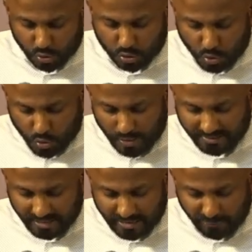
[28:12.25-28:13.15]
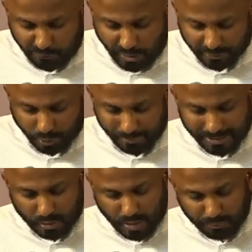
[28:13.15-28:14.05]
jusqu'au jour où l'Éternel
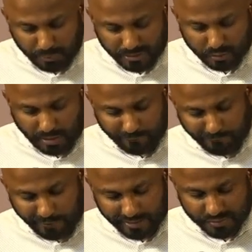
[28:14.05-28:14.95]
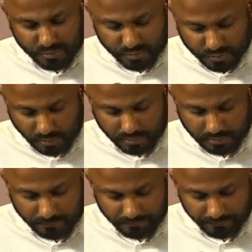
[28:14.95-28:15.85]
fera tomber de la pluie sur la face
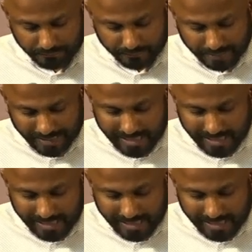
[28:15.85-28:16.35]
du sol.